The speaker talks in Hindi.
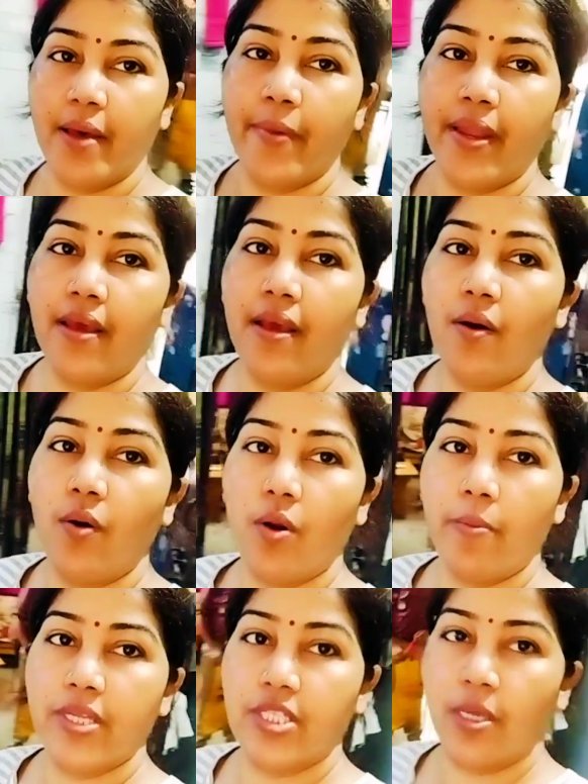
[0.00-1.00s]
है मैंने और
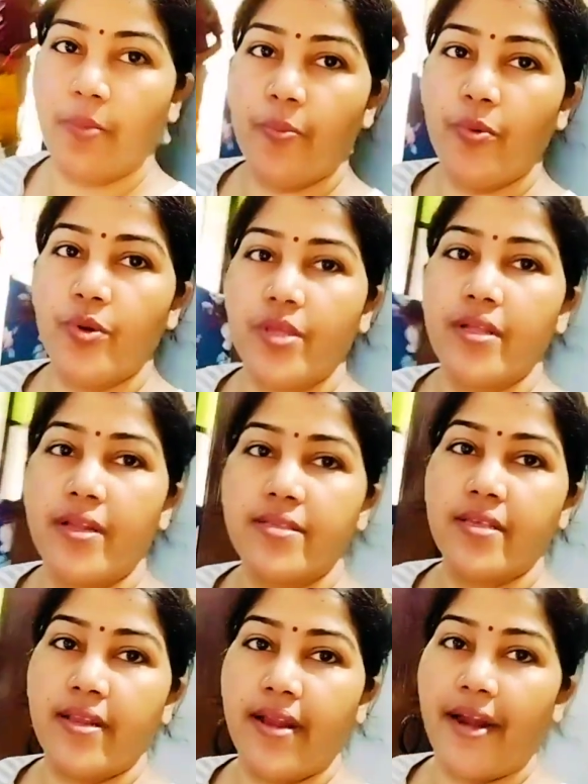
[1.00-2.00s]
बच्चे भी पूरी तरह
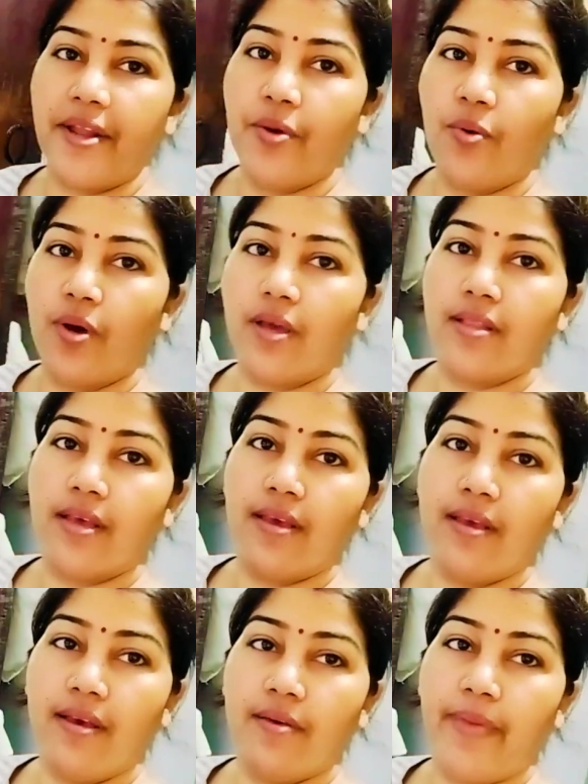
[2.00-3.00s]
से रेडी हो गए
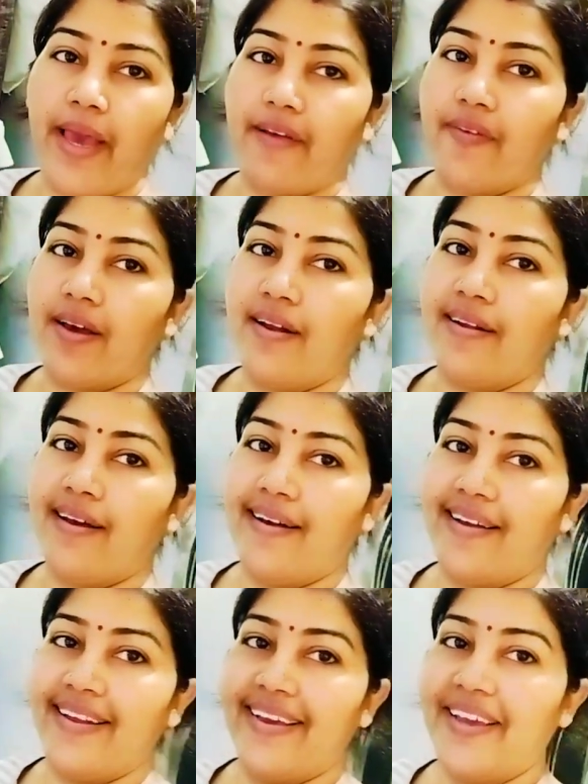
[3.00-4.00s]
देखे बैग वगैरह
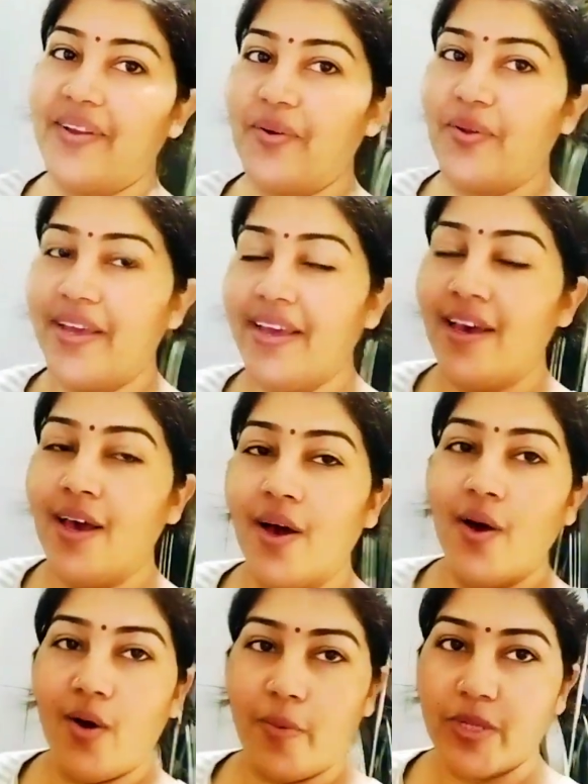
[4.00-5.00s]
टांग लिए हैं इन्होंने
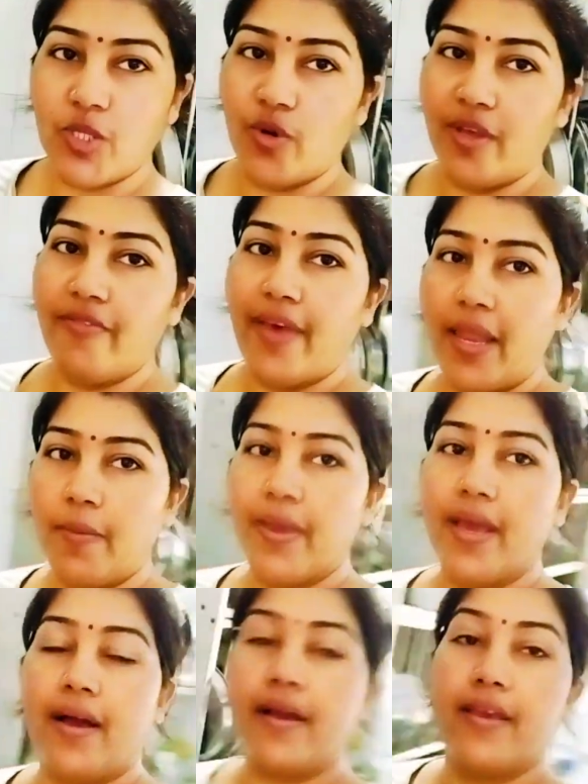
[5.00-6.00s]
और बच्चों की वैन भी
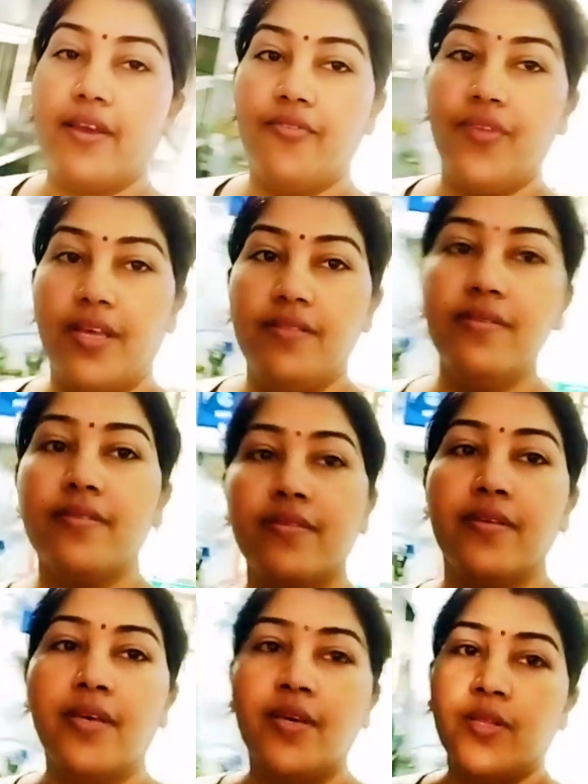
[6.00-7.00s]
आ गई है फ्रेंड्स
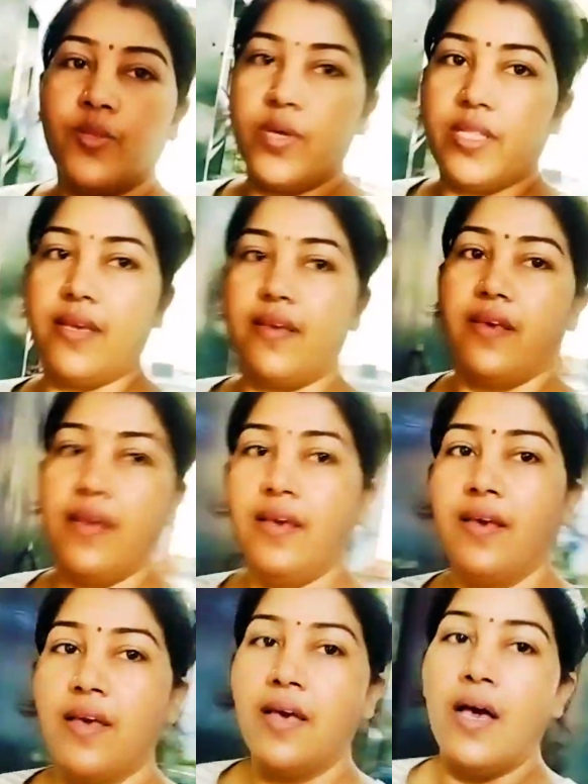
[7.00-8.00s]
तो ये देखे
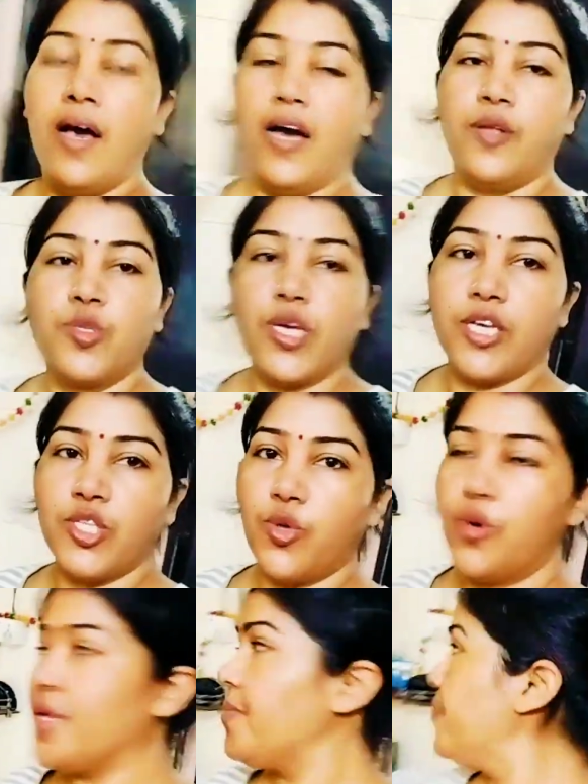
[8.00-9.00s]
अनुषा की
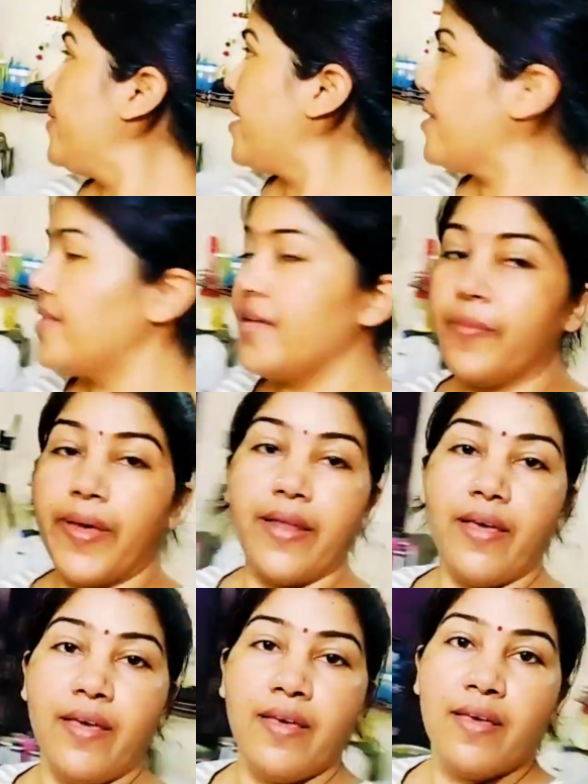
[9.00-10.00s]
चोटी भी बना दी है
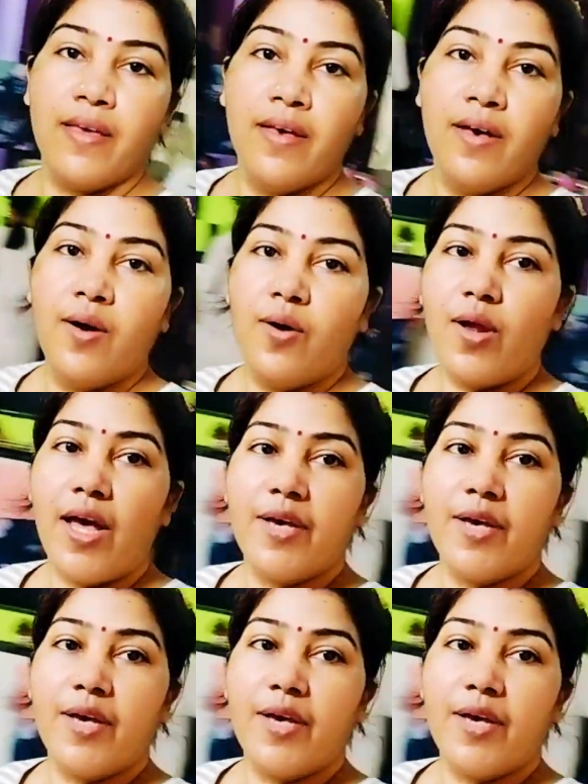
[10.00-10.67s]
मैंने और